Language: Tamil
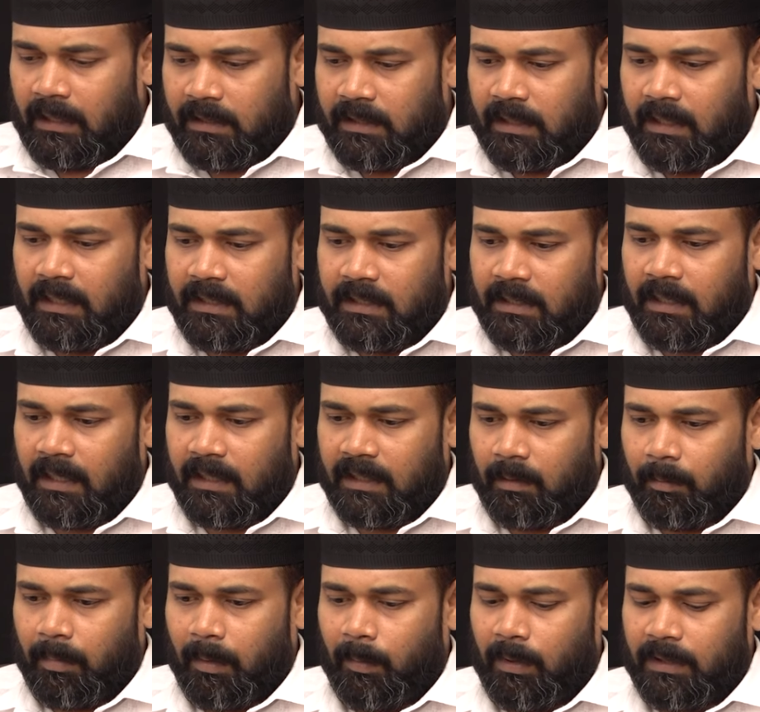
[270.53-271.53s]
சின்ன சின்ன
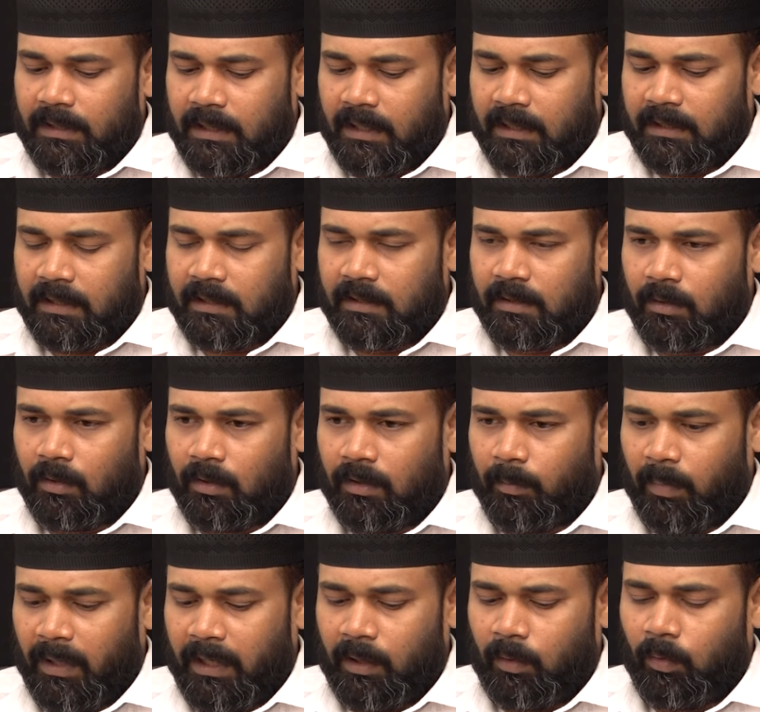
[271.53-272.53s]
இடத்துல பப்ளிசிட்டி செஞ்சோம்
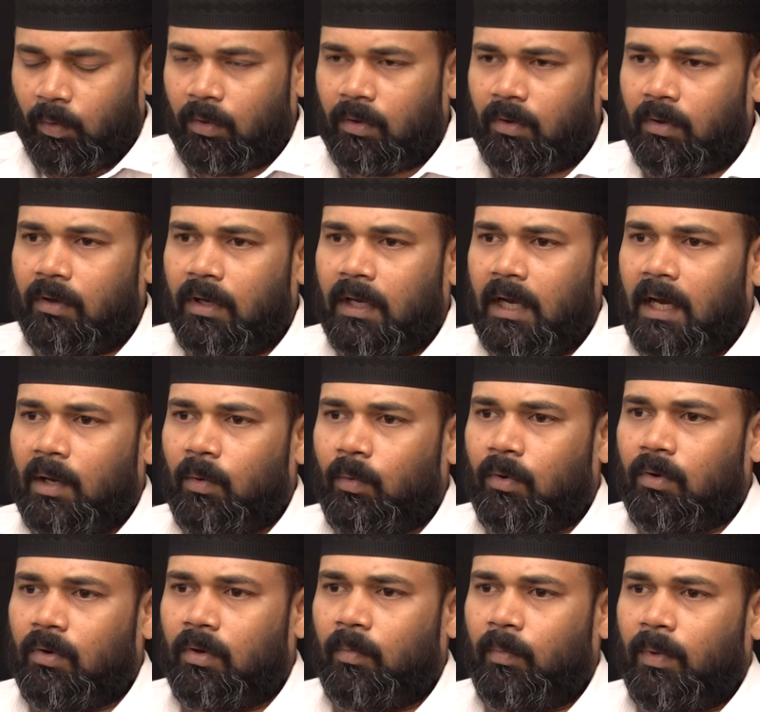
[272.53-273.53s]
பைக் ஓட்டணும் கார்
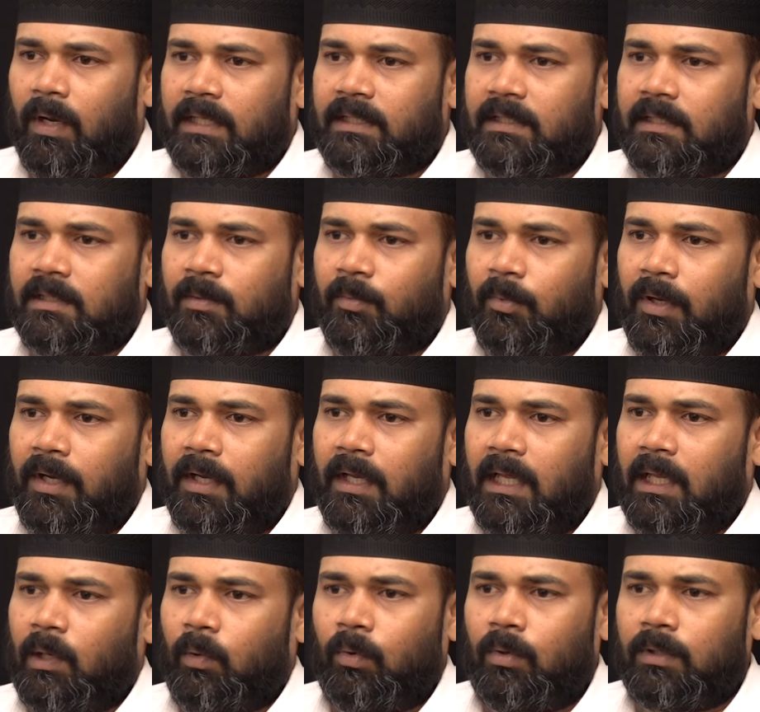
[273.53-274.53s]
ஓட்டணும் இப்போ லைசன்ஸ்
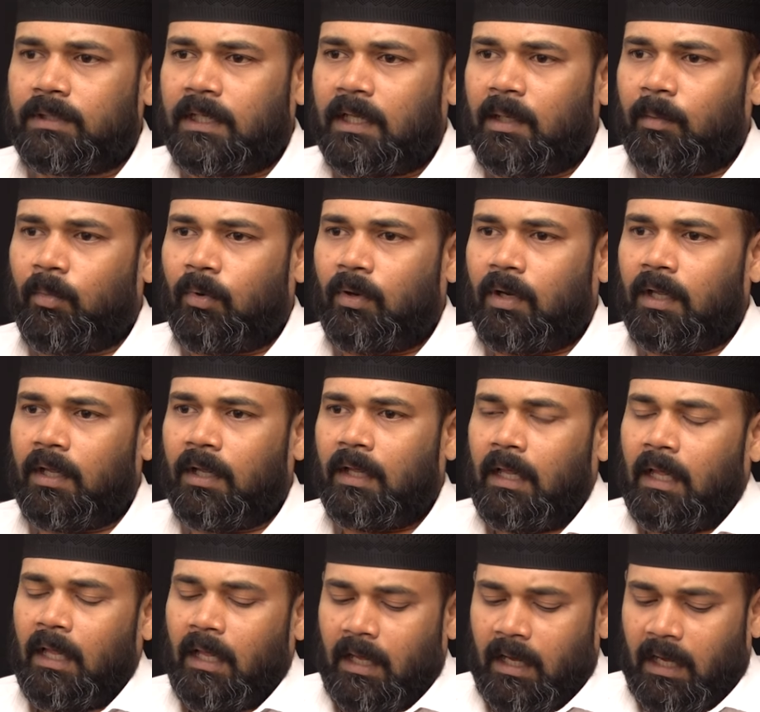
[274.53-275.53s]
பண்ணிட்டாங்க ஒன்றும் செய்ய முடியல
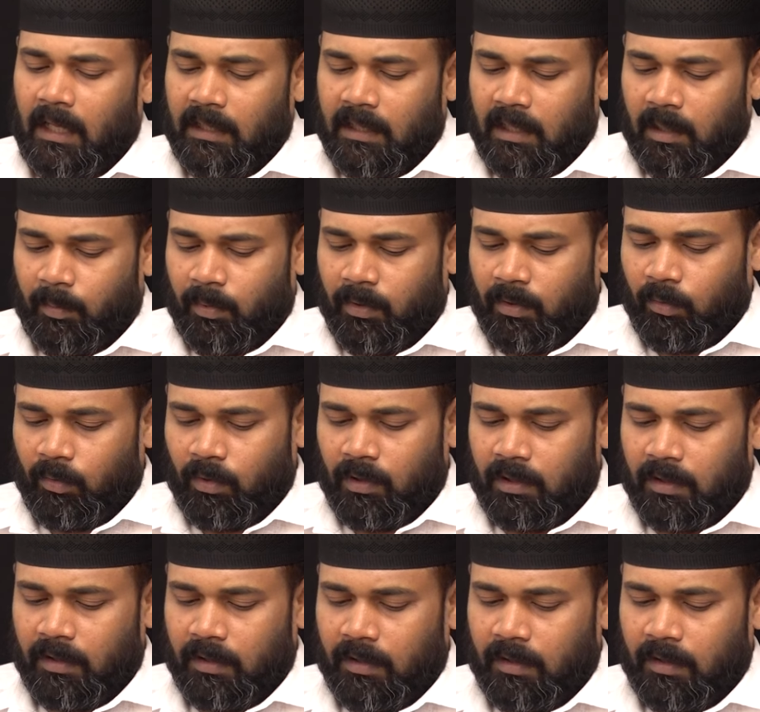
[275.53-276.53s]
அதுக்கப்புறம் ஒரு